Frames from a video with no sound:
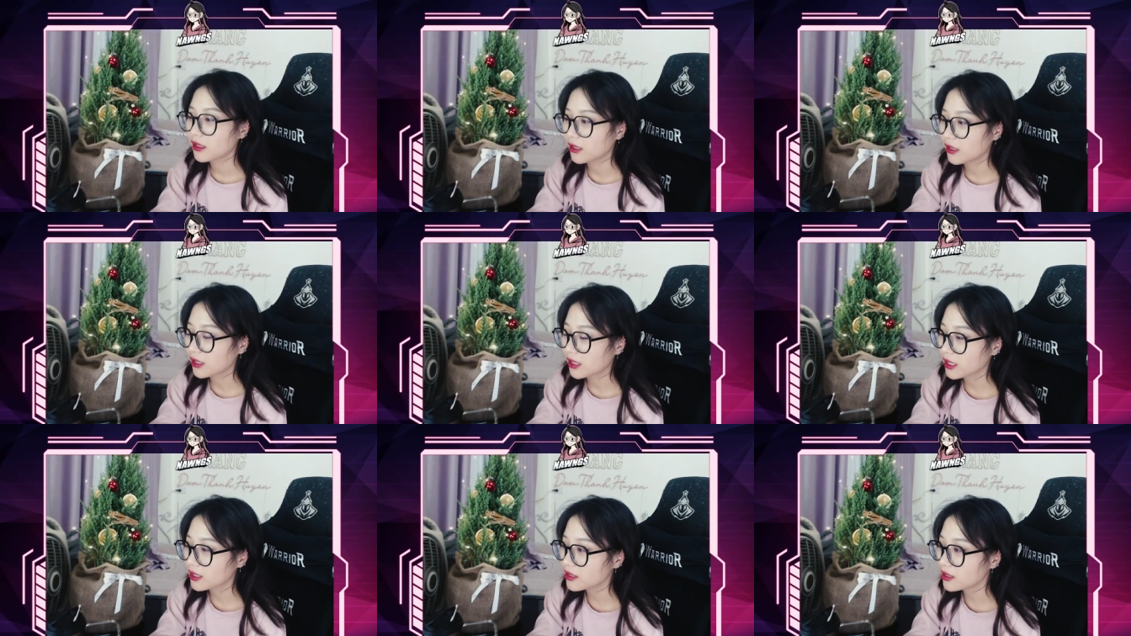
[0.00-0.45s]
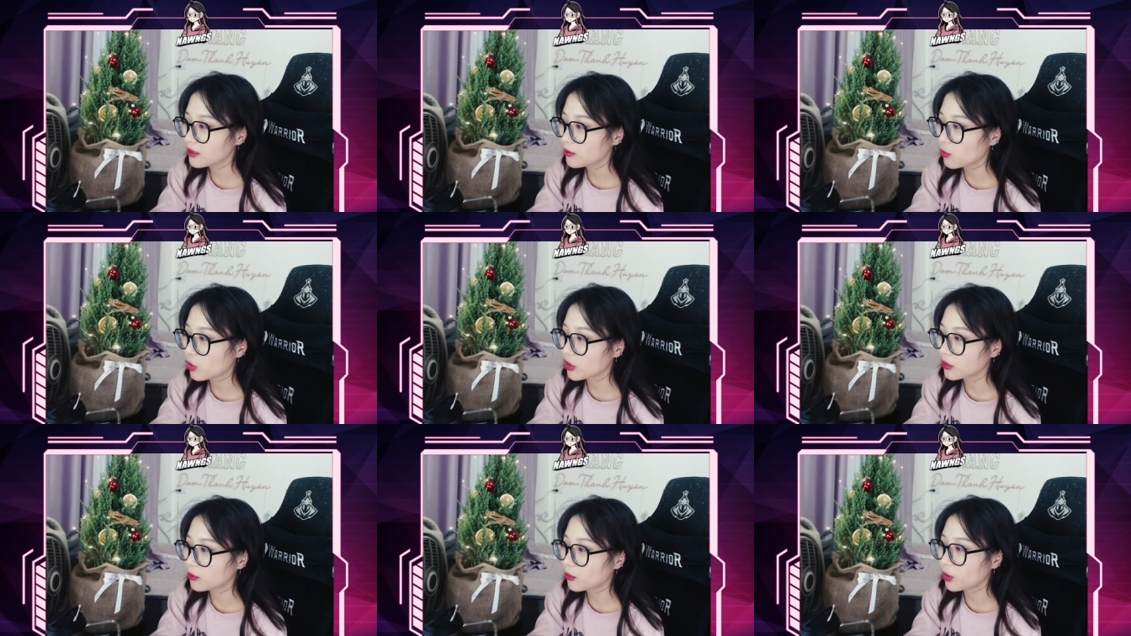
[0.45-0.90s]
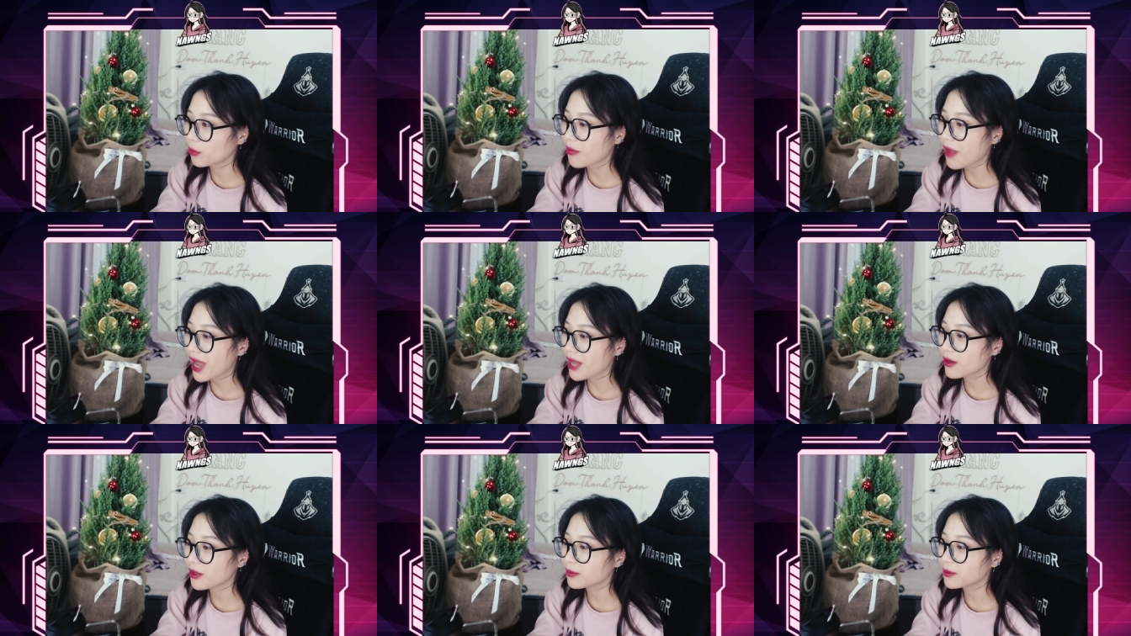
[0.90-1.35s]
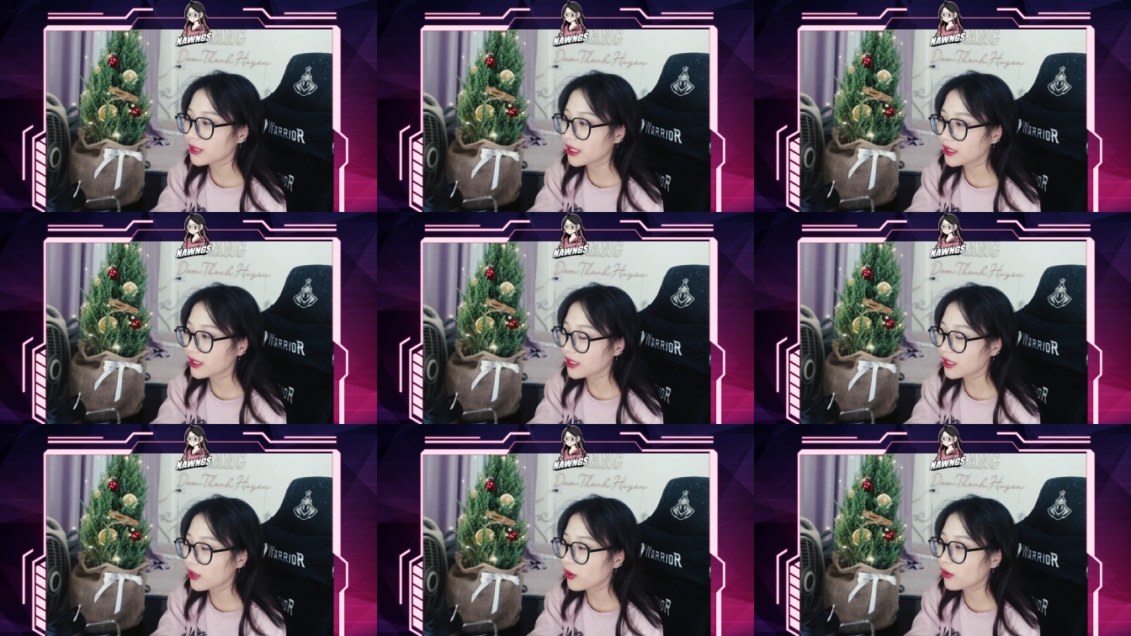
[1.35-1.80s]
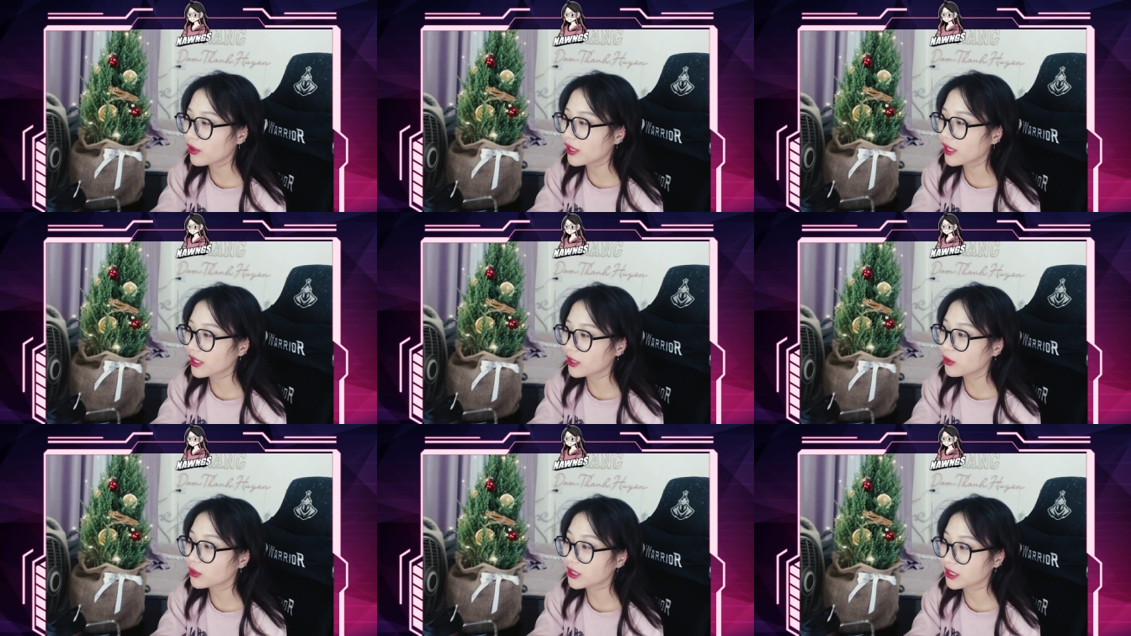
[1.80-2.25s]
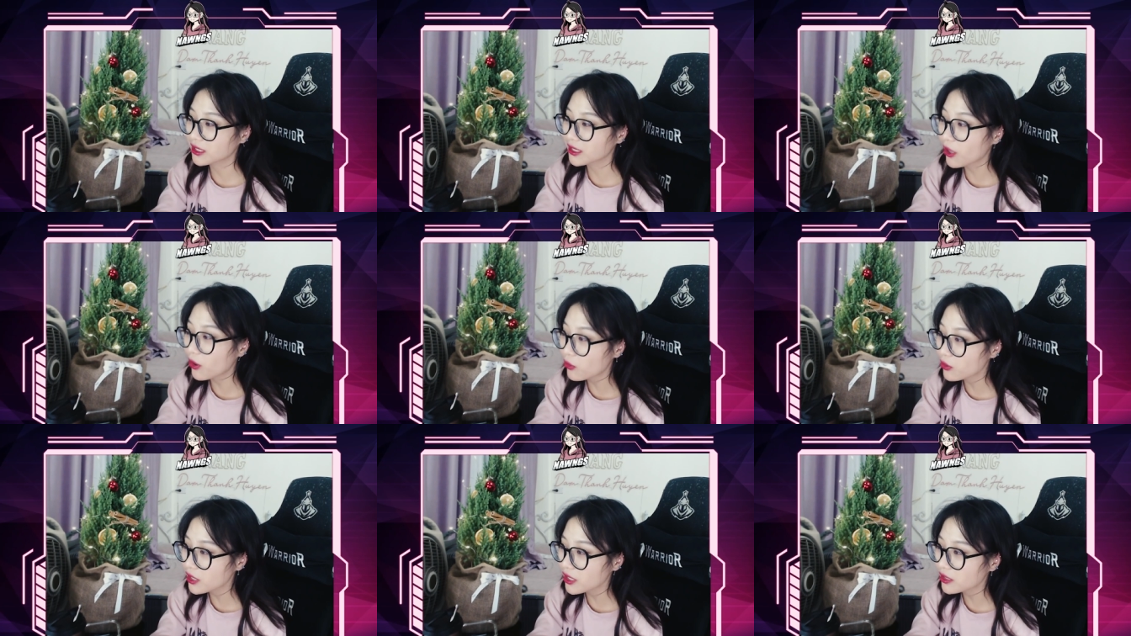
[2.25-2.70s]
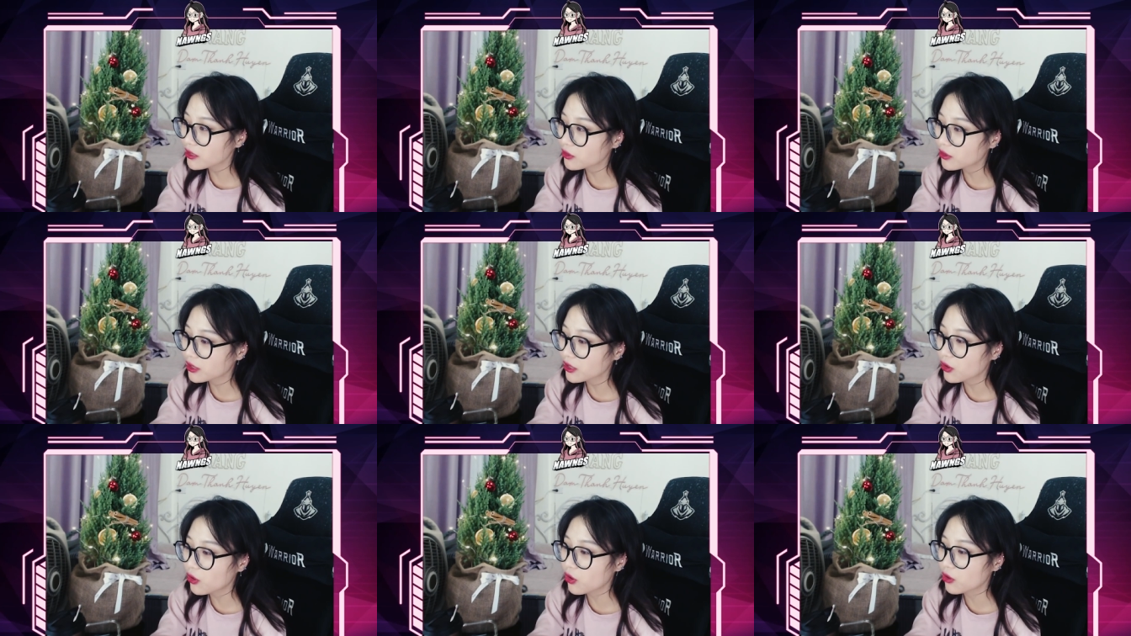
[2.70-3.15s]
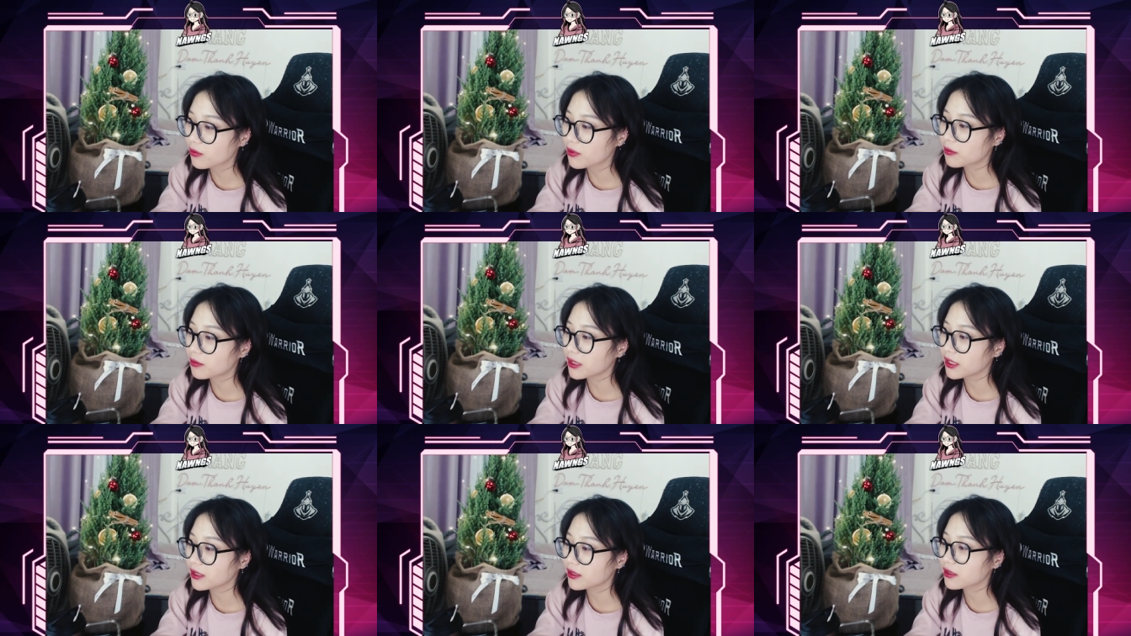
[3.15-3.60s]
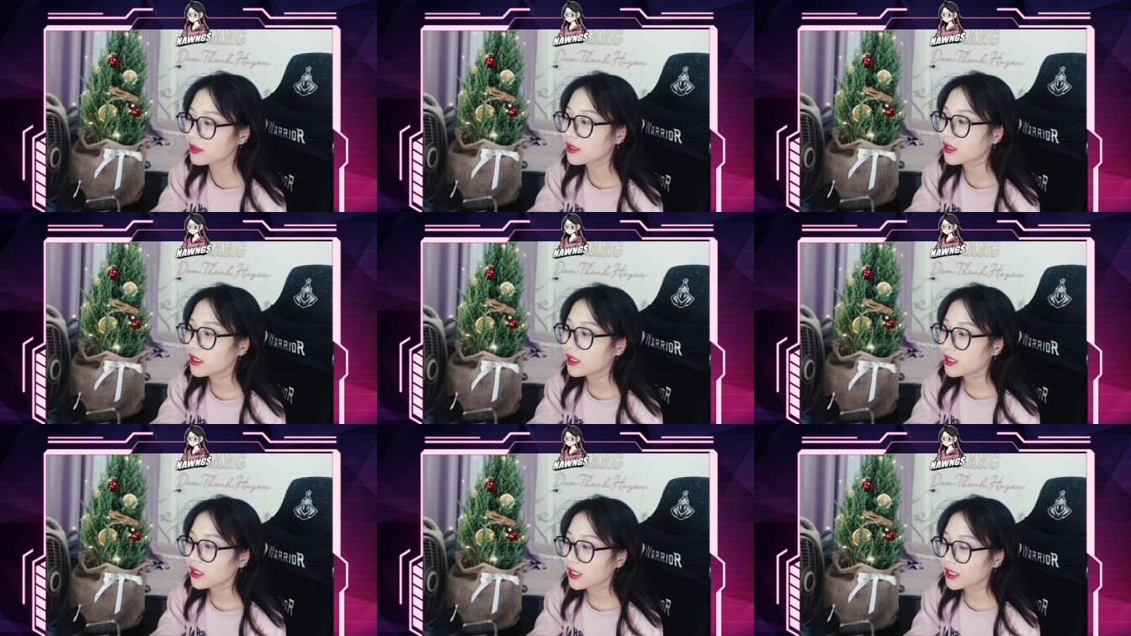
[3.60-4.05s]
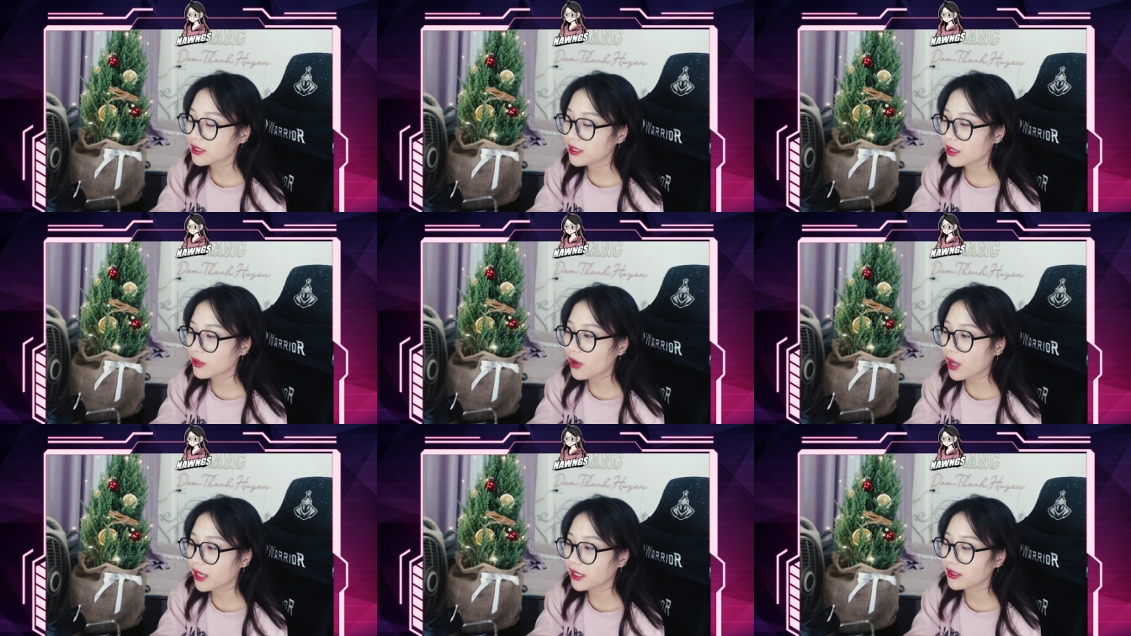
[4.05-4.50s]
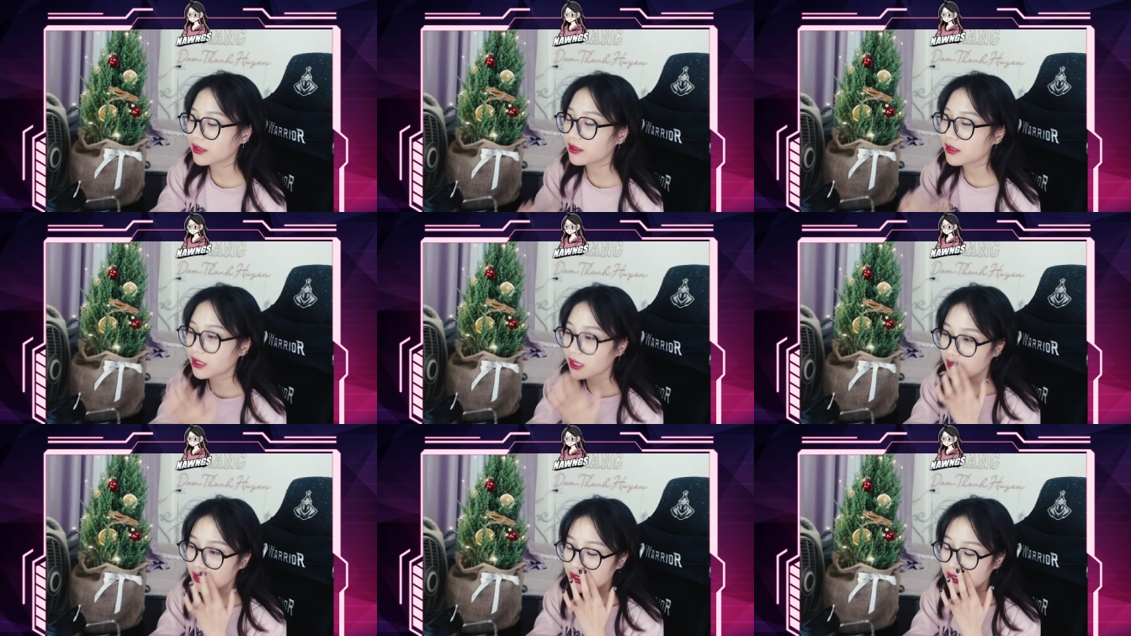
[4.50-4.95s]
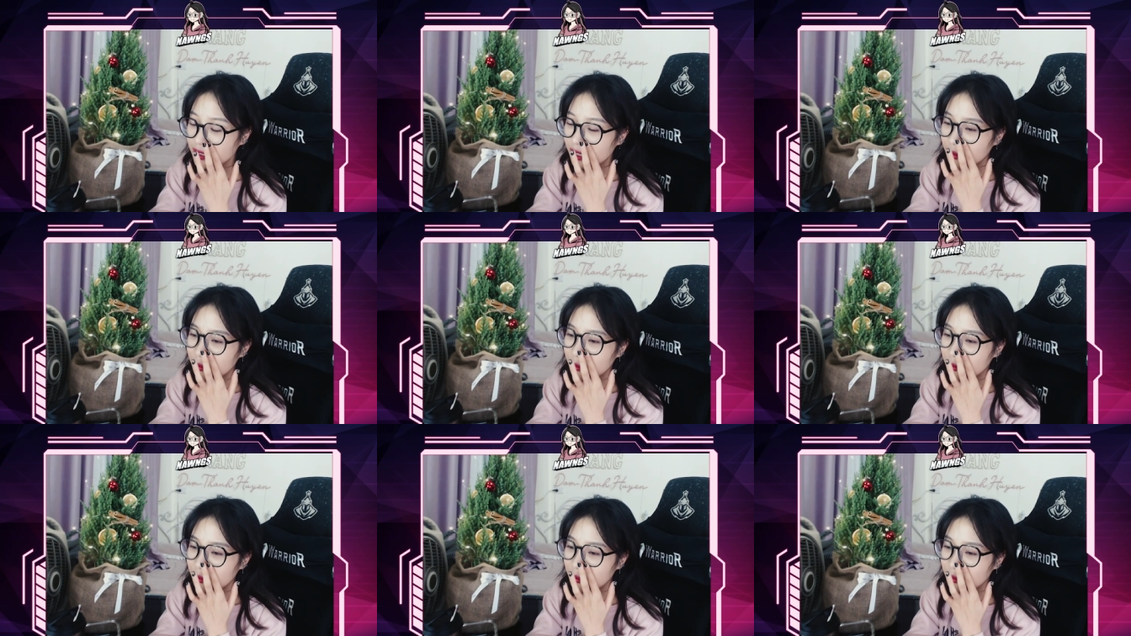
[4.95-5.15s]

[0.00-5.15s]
và cái sự buồn buồn bã nó hấp dẫn ấy cái hồi đấy là cái hồi trẻ trâu nhá chứ còn cái hồi mà mình cái giai đoạn ờ, trước